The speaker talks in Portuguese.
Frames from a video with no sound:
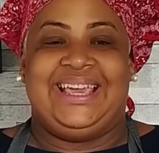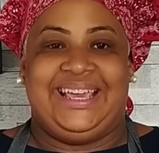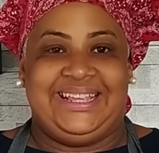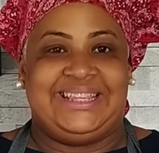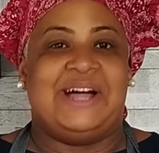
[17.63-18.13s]

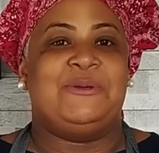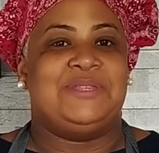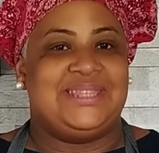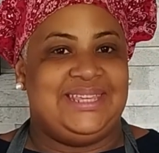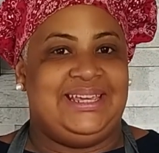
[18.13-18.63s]
Então,
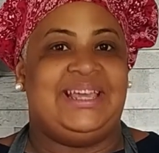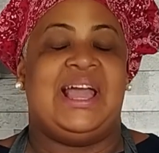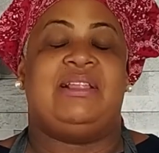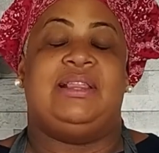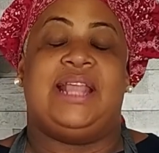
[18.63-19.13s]
sim,
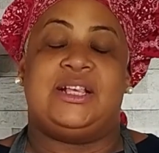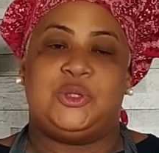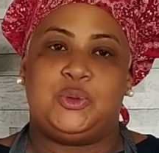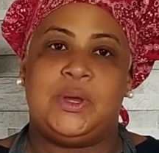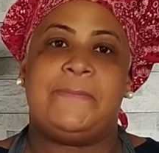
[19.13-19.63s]
na
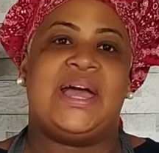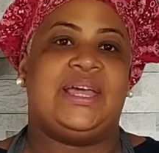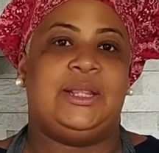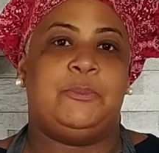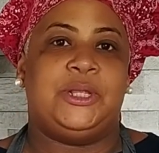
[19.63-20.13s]
sua
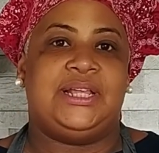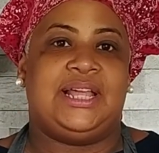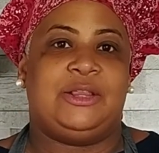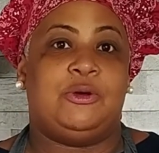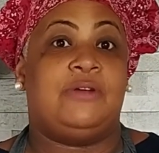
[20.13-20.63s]
máquina
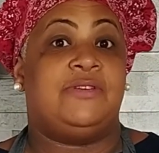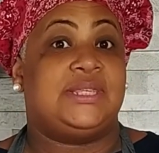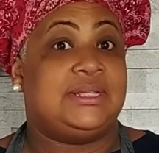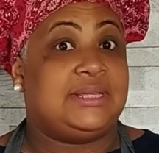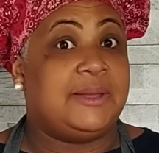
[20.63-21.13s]
modeladora
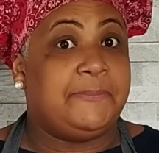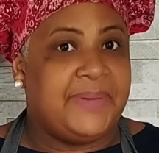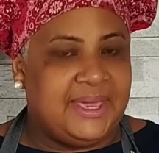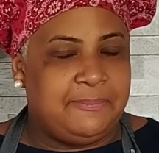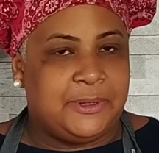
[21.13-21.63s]
você
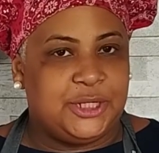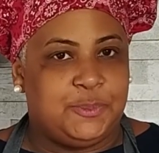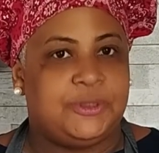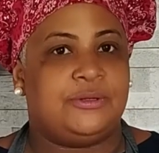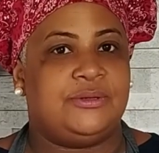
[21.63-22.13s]
também pode
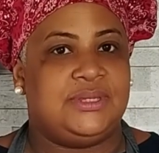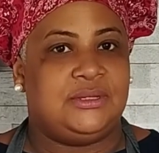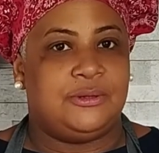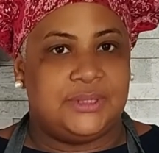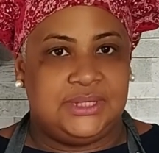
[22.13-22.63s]
produzir
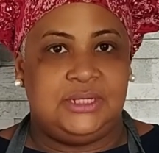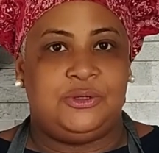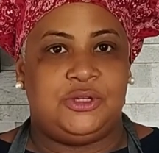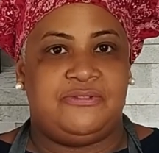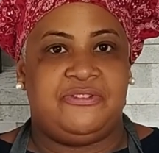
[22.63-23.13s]

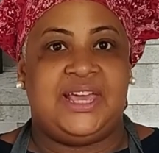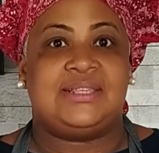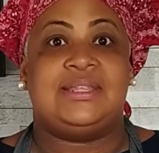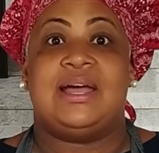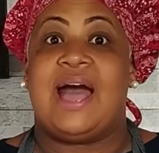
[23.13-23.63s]
docinhos de
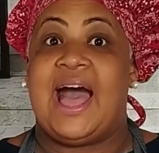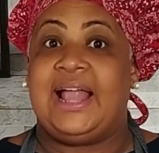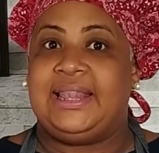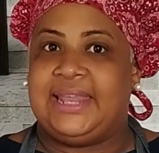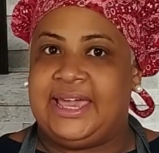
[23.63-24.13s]
festa,
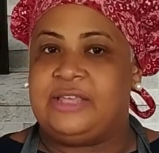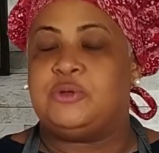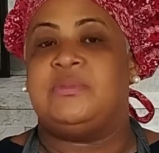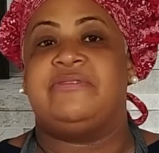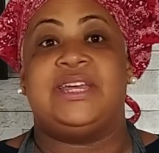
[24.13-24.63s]
além
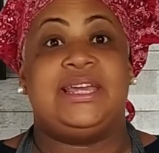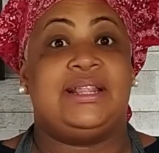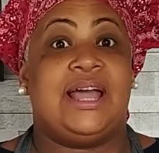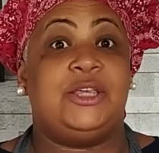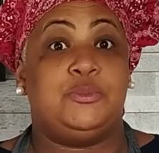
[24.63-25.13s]
de uma
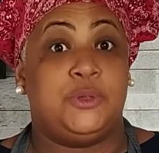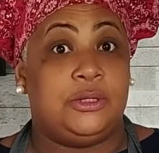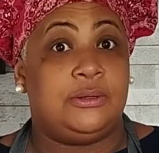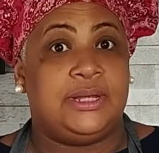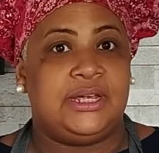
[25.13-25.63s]
variedade
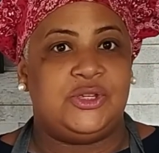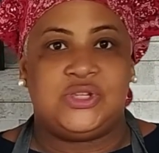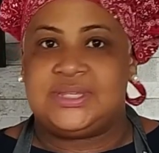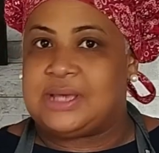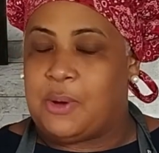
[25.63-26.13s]
muito grande
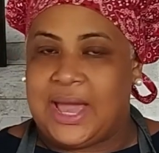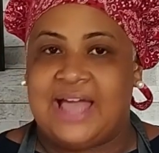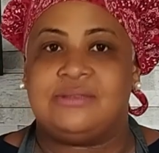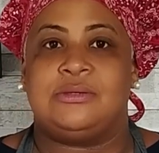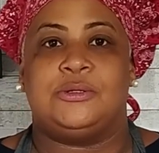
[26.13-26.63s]
de
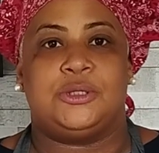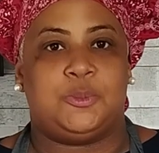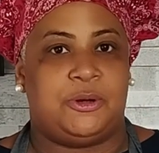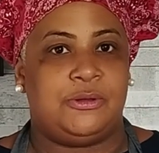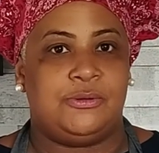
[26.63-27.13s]
salgados e outros
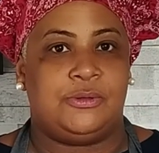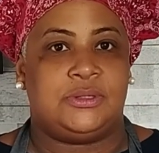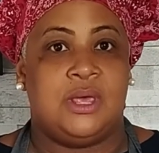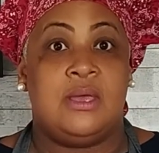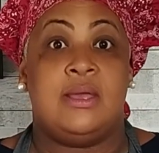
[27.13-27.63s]
produtos.